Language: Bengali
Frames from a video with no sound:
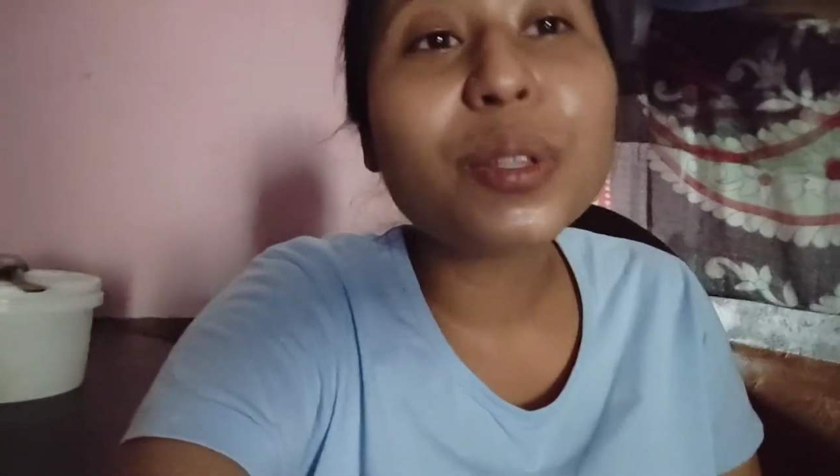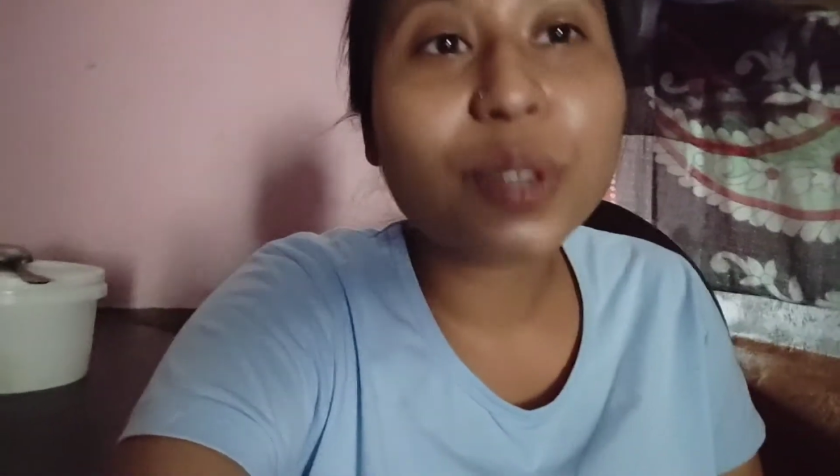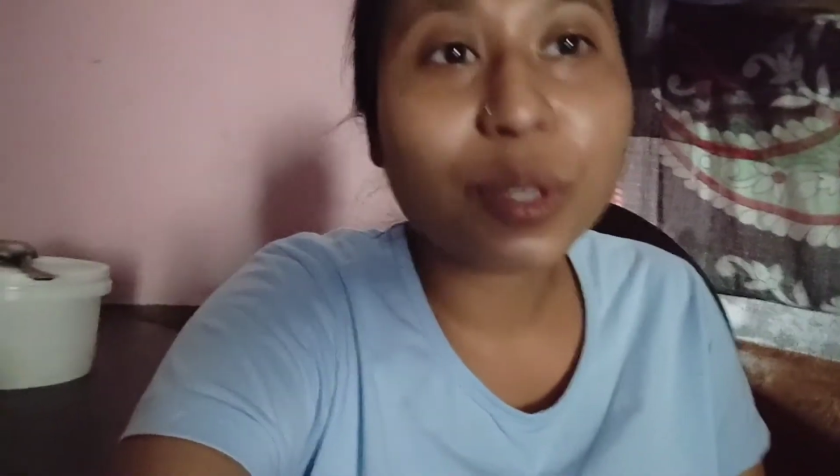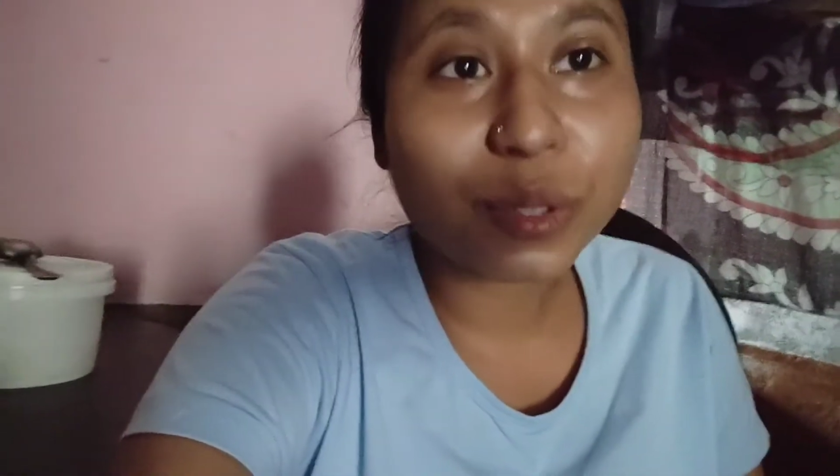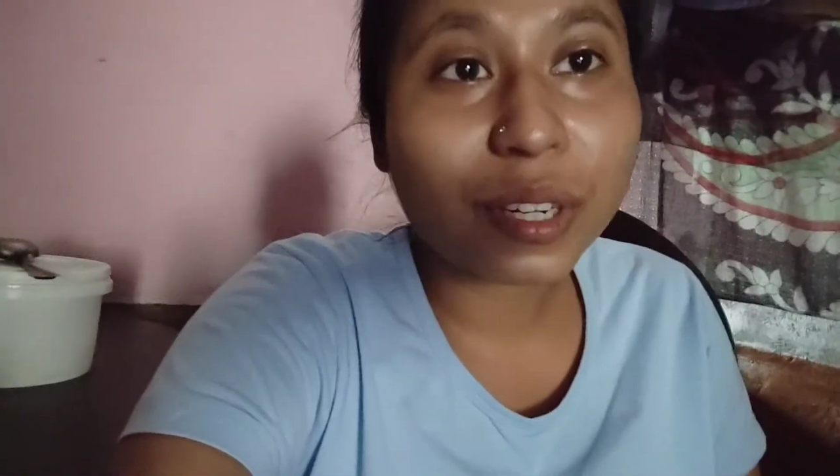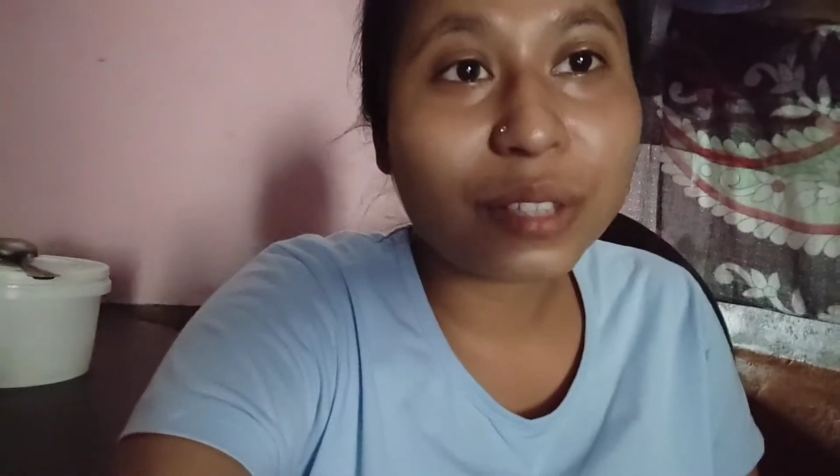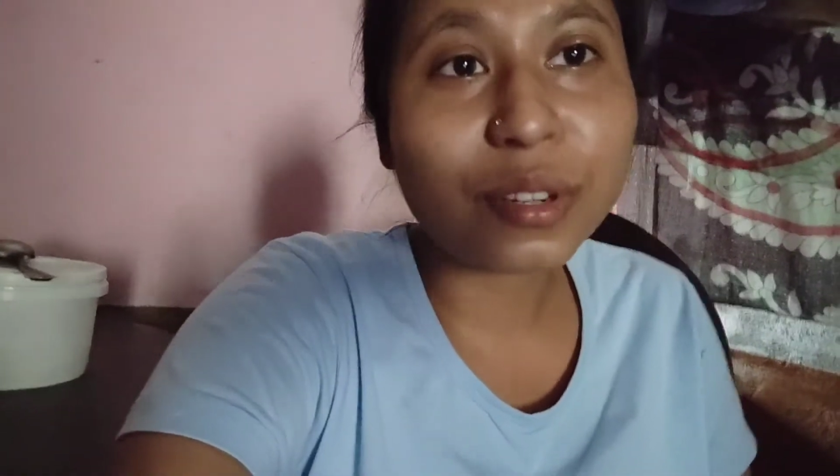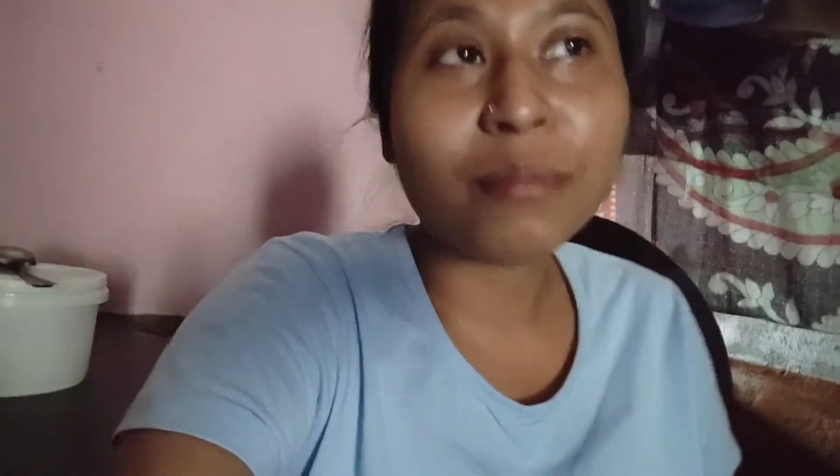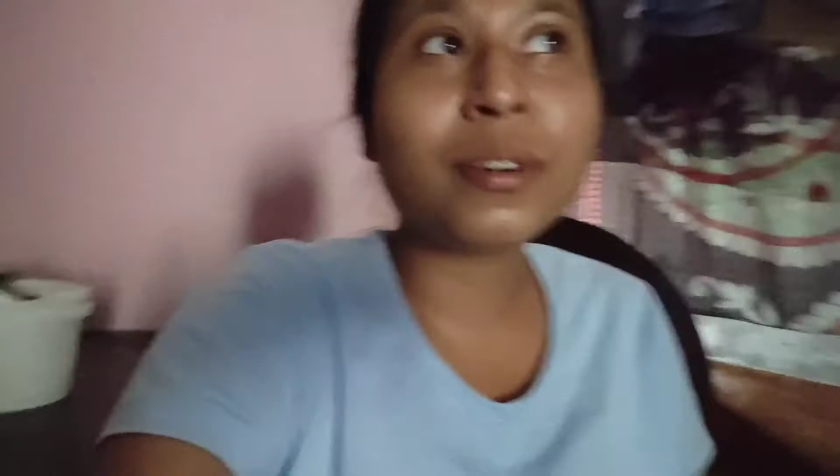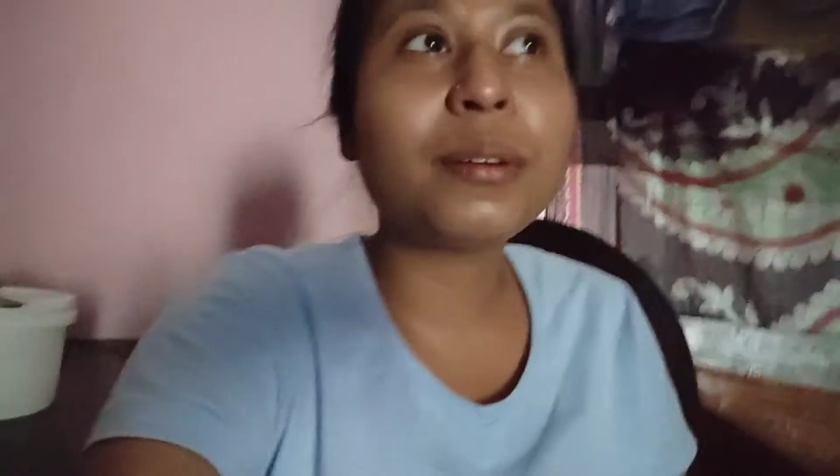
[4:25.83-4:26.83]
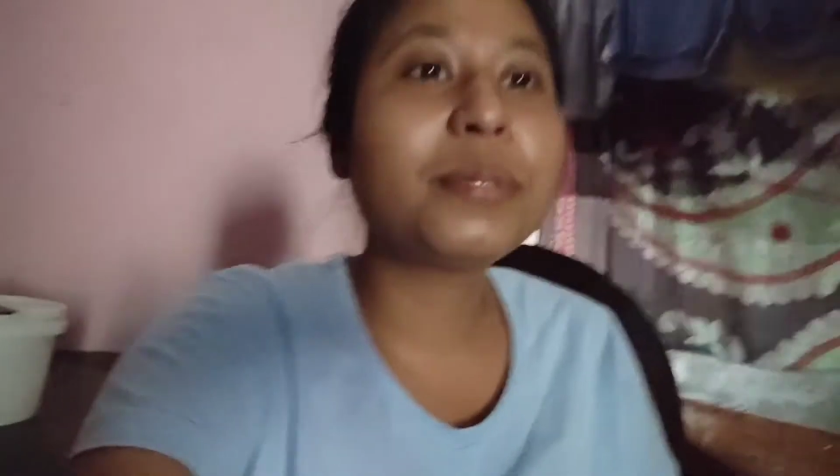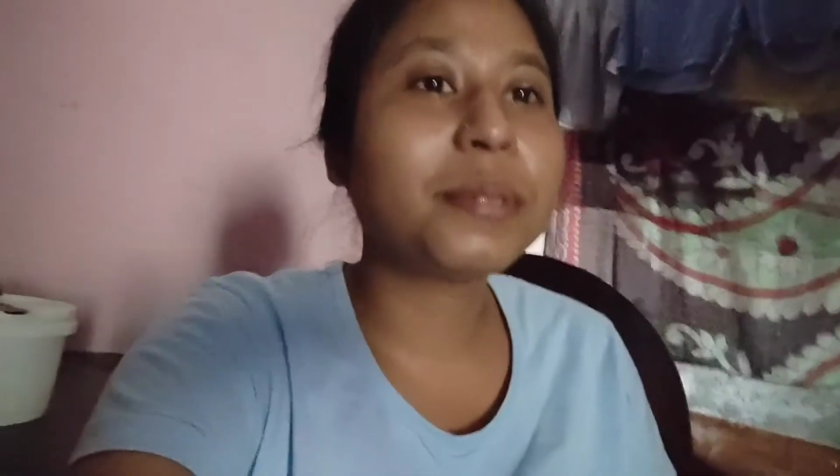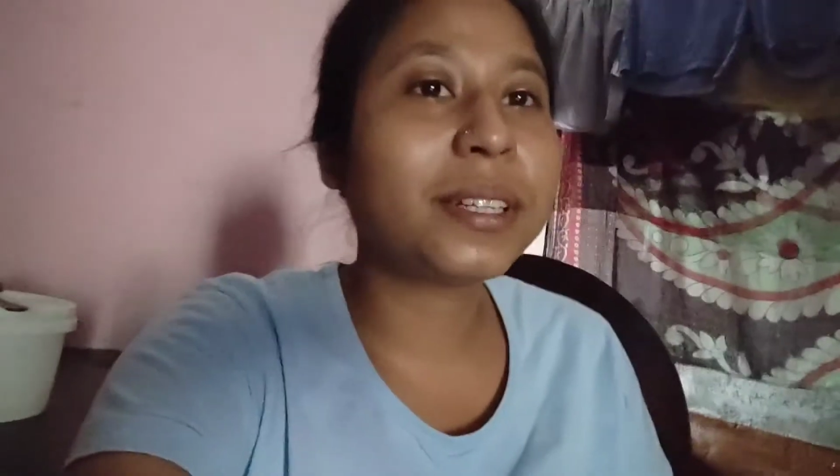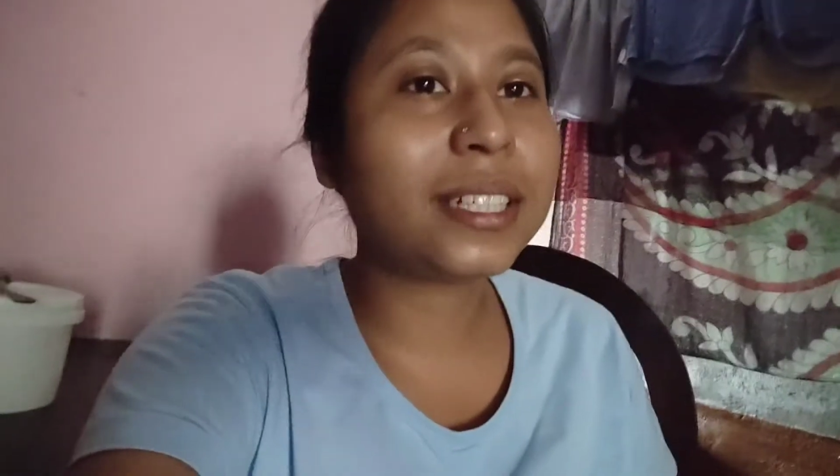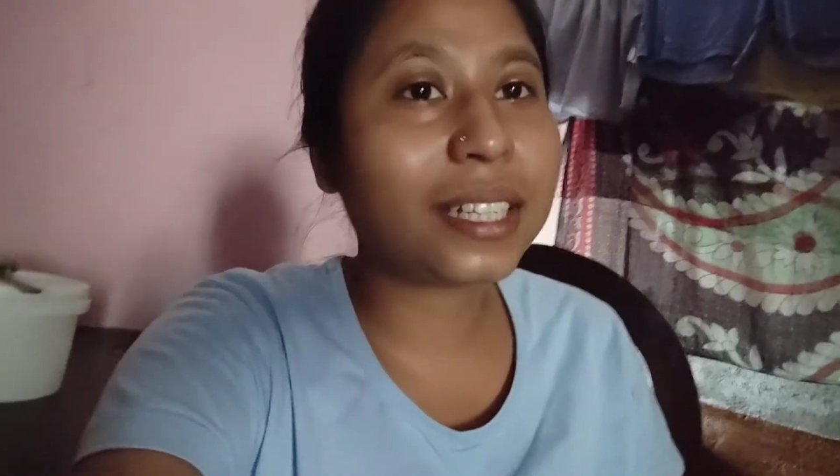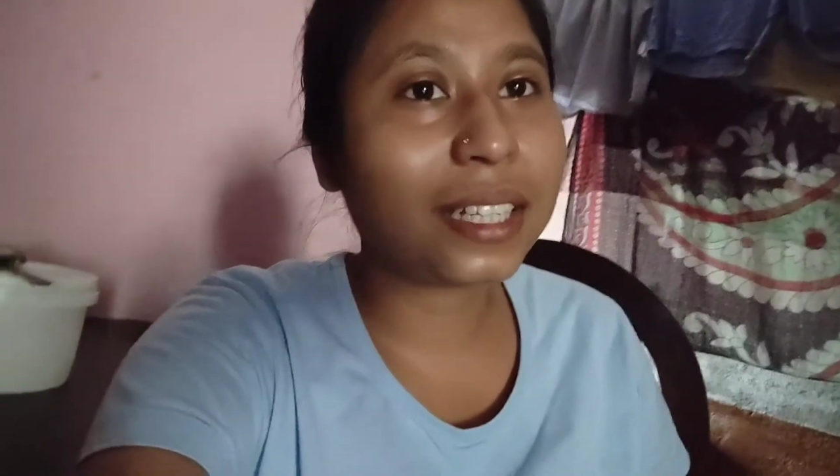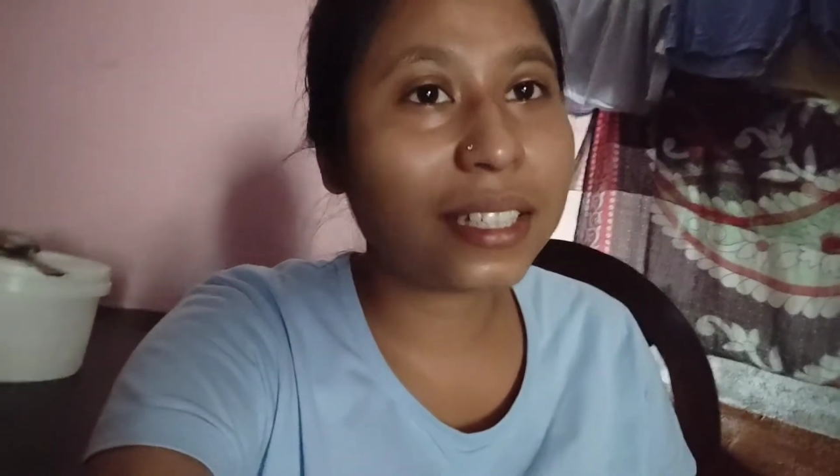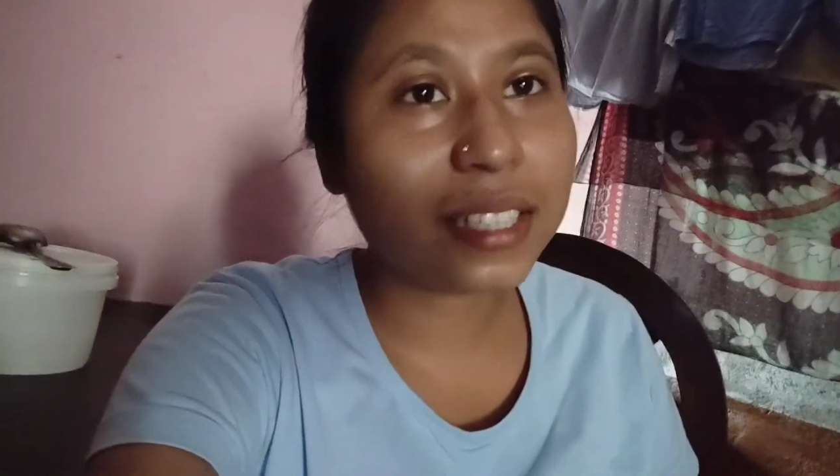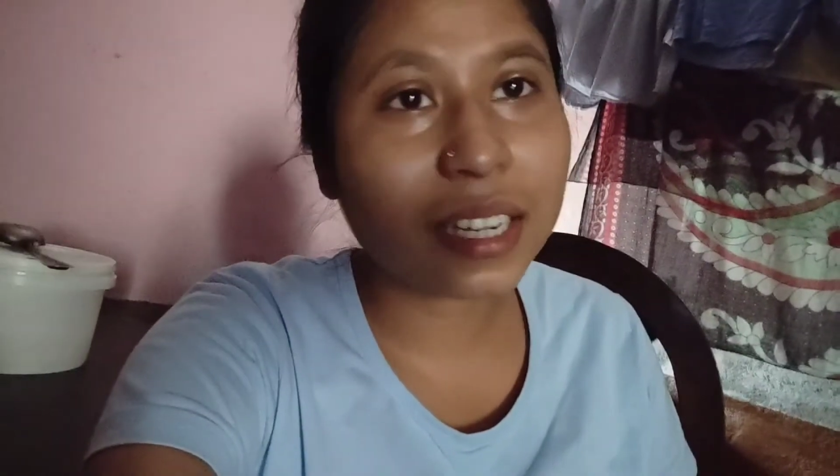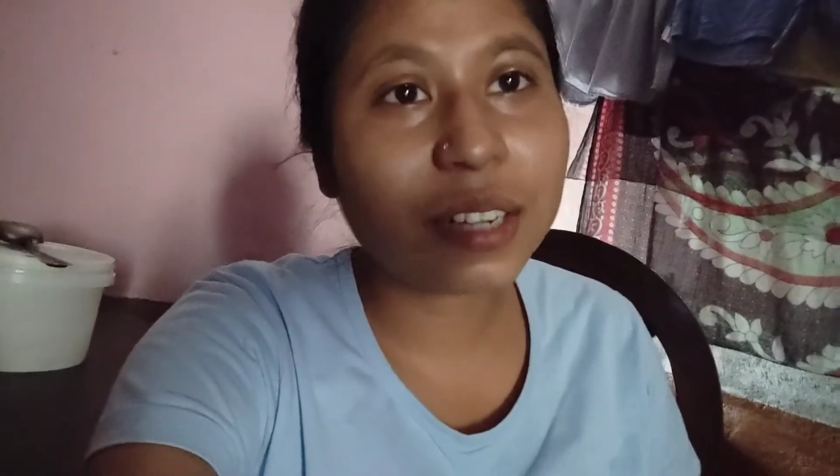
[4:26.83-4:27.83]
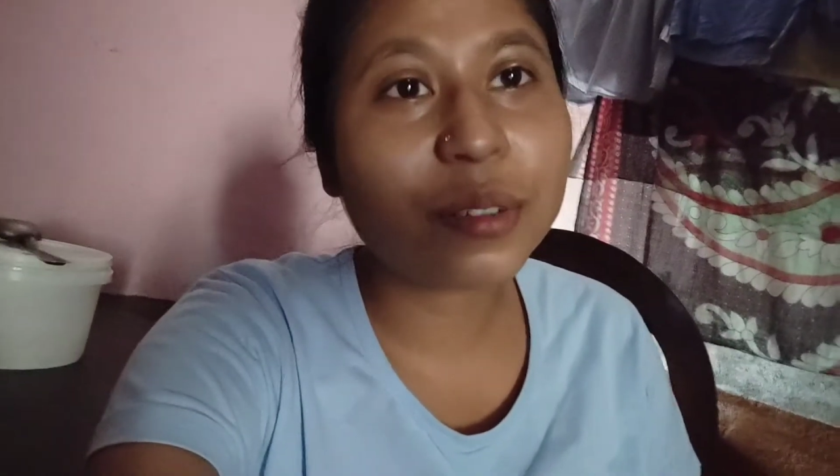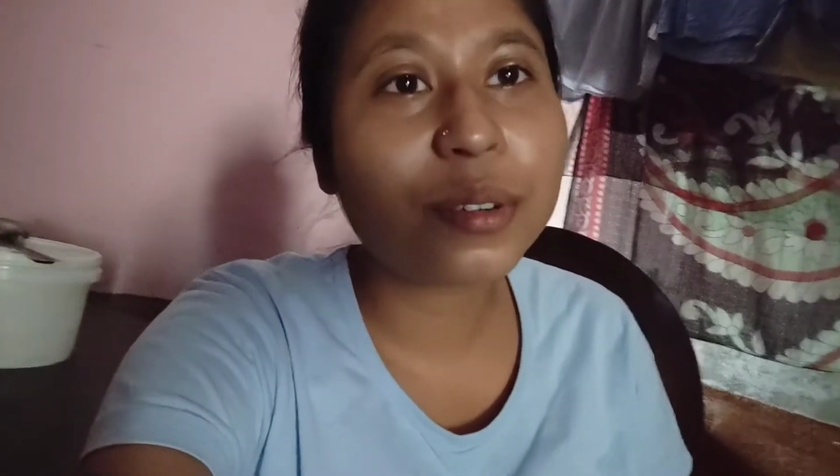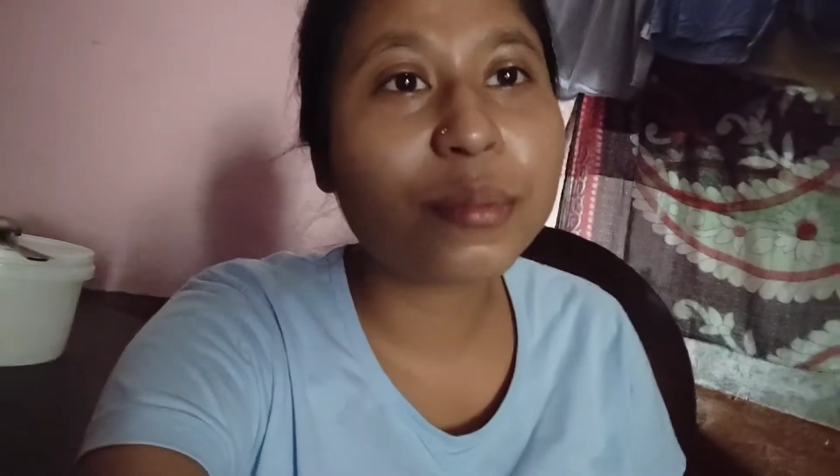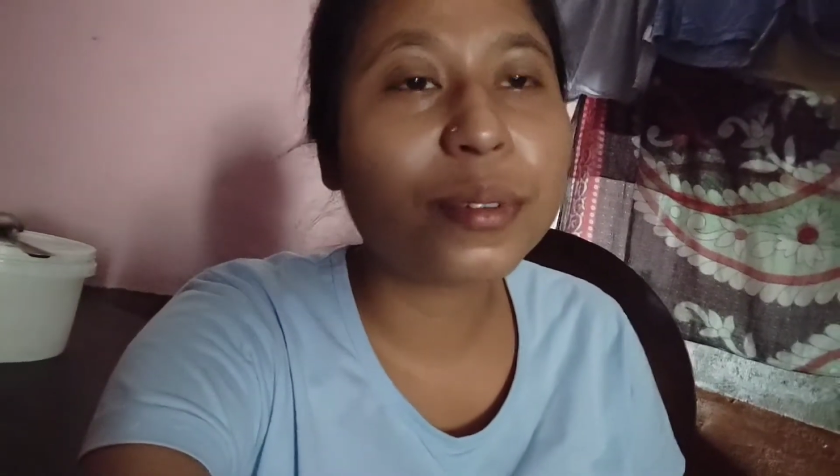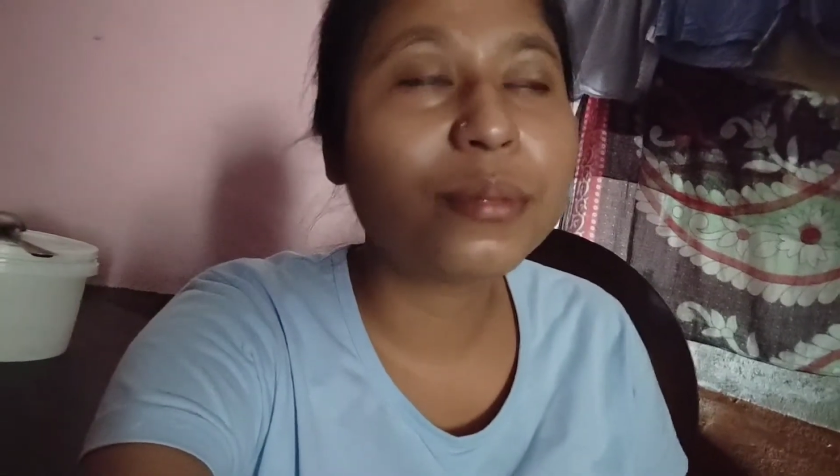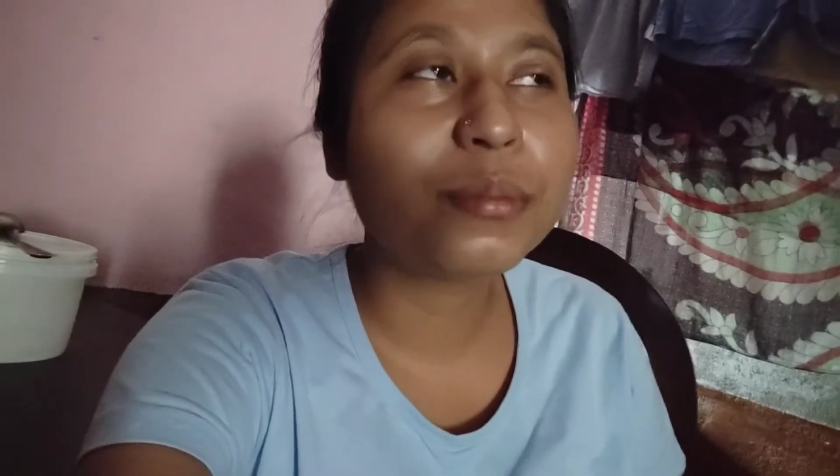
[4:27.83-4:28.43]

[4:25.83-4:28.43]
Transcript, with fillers: যতটা সম্ভব তোমাদের সাথে শেয়ার করব